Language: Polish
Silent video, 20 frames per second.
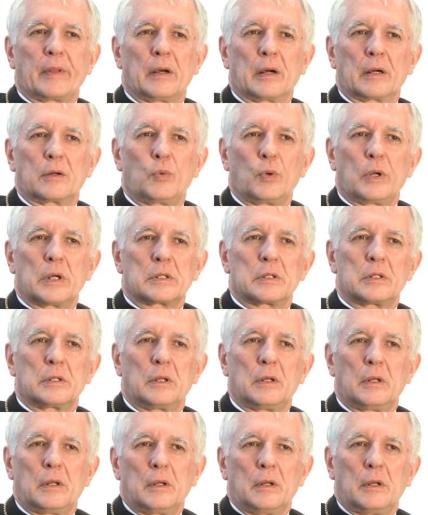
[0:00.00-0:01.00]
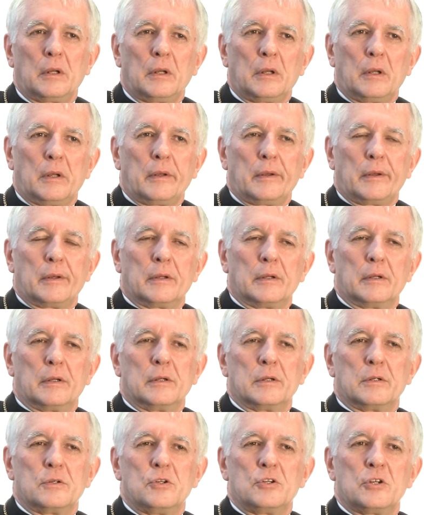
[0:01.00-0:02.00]
Akurat
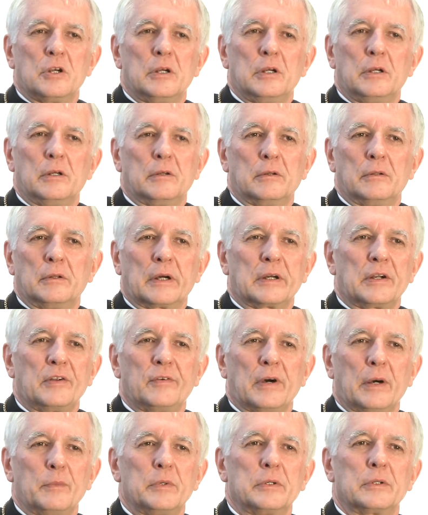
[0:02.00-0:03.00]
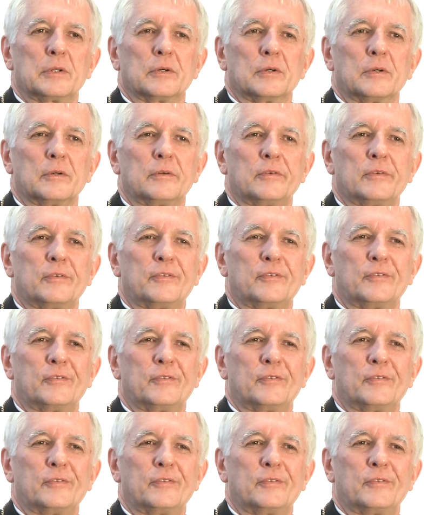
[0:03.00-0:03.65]
y, dzisiaj nagrywamy to